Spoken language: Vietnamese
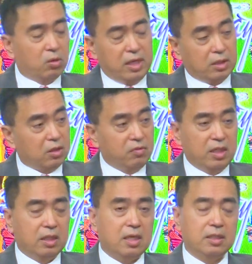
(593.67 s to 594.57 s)
ổn định rồi
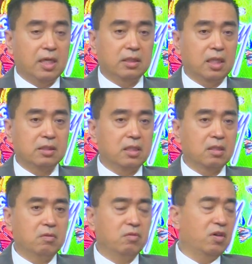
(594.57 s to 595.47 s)
vấn đề tài chính thành ra nó
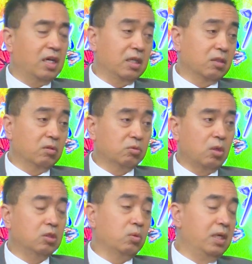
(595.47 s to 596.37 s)
không phải
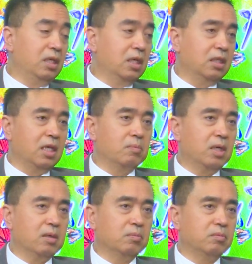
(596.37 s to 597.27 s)
thuần túy là để
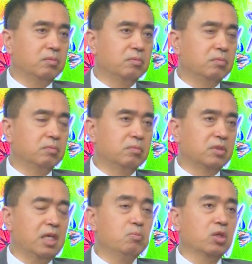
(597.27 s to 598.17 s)
mà
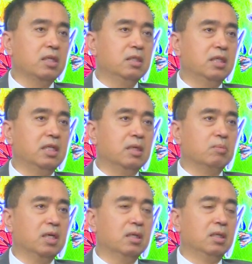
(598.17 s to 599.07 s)
kiếm một cái người để
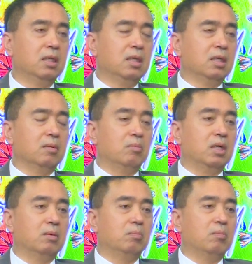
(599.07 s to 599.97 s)
mà
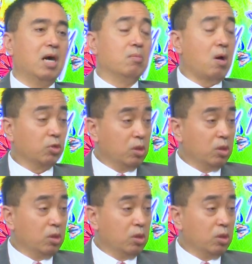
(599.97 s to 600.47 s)
mà bảo bọc cho